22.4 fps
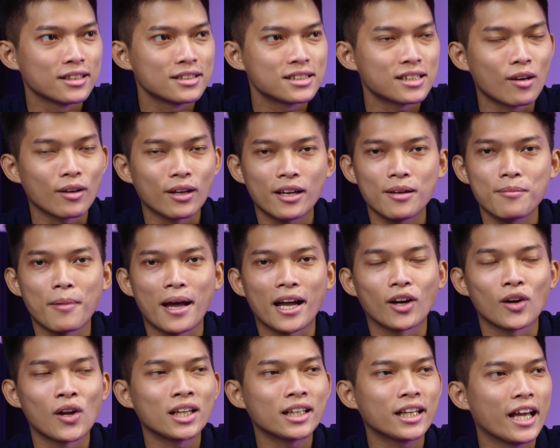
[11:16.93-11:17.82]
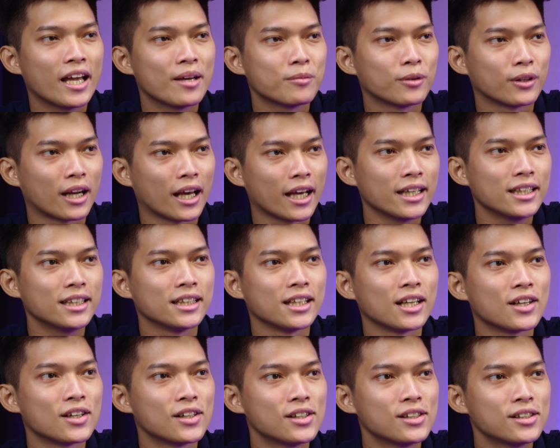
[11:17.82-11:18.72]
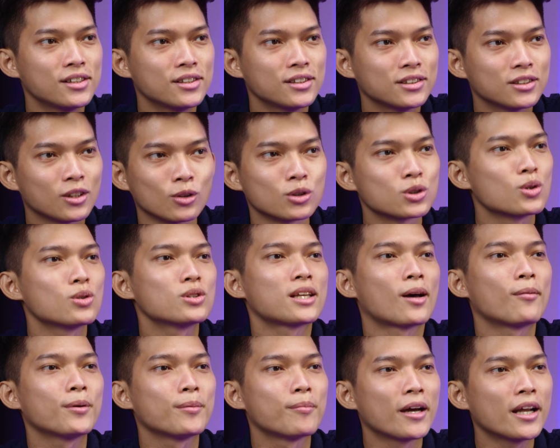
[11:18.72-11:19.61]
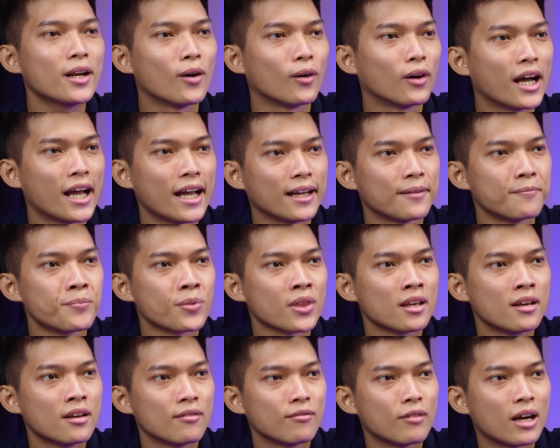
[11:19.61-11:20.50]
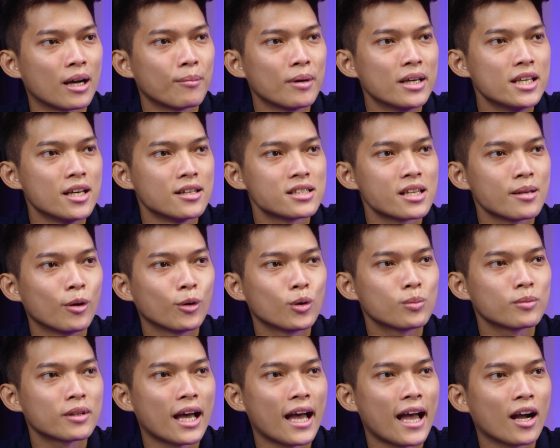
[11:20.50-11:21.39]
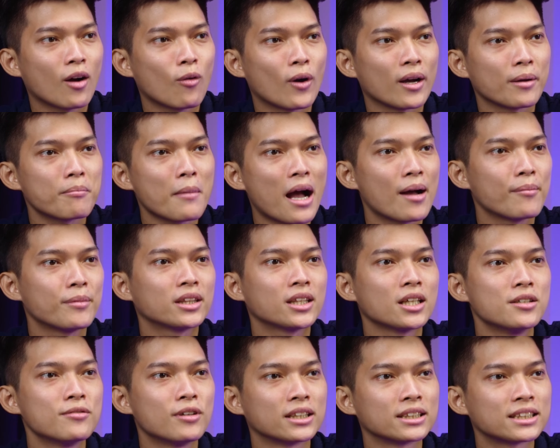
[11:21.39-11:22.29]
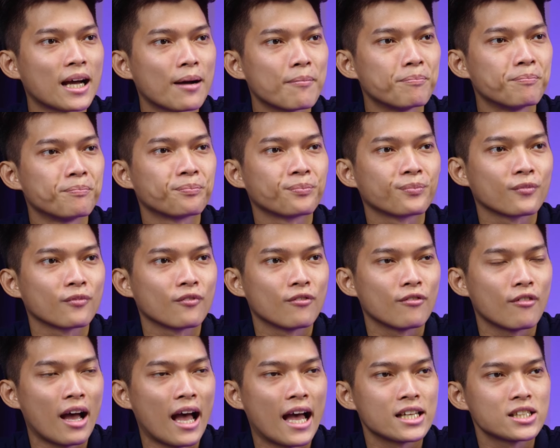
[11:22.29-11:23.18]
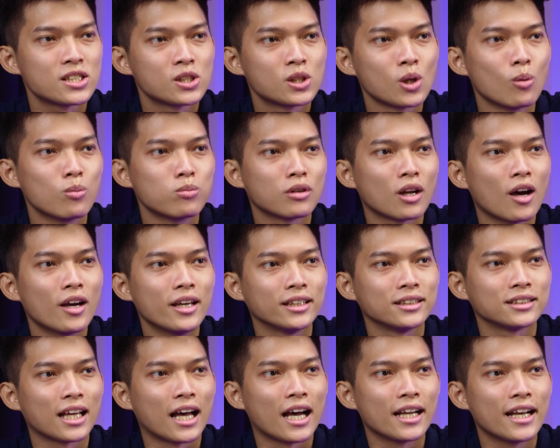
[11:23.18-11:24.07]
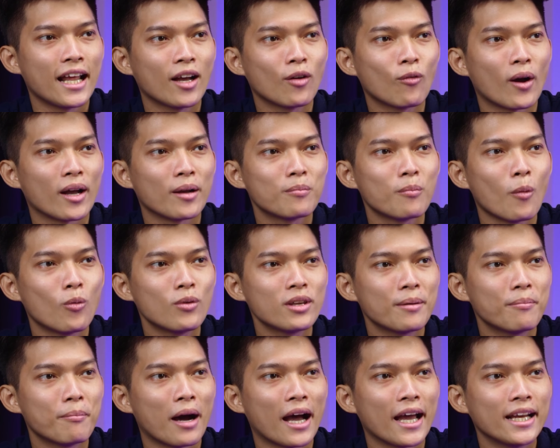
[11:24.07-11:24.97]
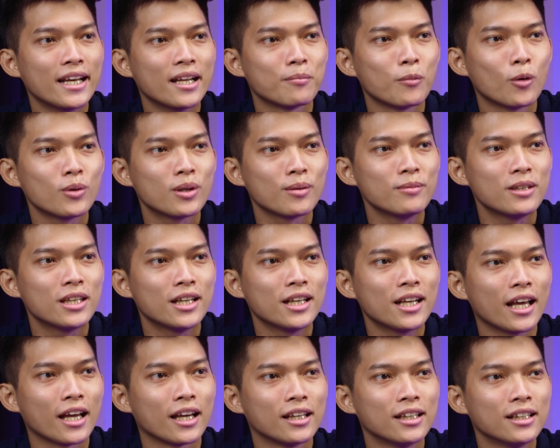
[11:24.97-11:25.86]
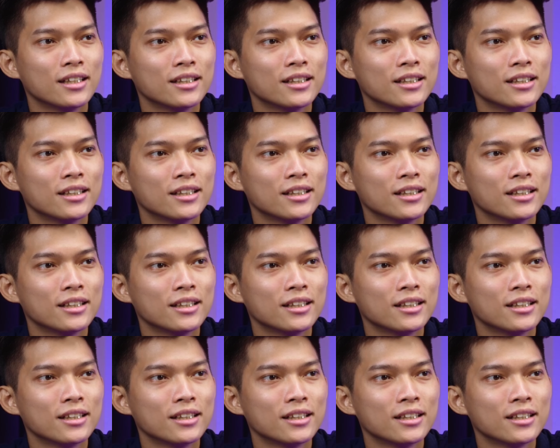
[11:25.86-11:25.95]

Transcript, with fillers: Sau cái màn load game hồi nãy thì nó tụt xuống sáu mươi mấy độ ha. Và bây giờ xê pê u chúng ta ăn khoảng ba mươi tư phần trăm và xung nó hiện tại đang khoảng bốn chấm bảy nè, bốn chấm chín nè.